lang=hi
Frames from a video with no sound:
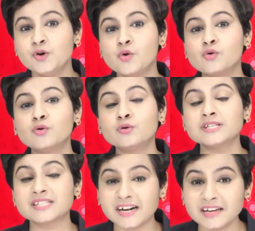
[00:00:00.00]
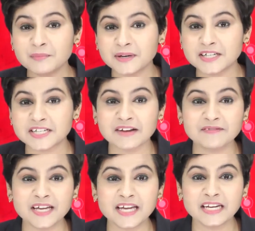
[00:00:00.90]
लोगों को सड़क पर
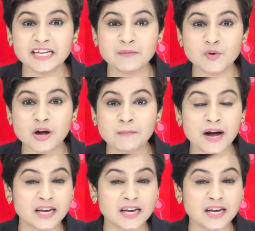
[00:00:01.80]
ट्रैफिक के नियमों का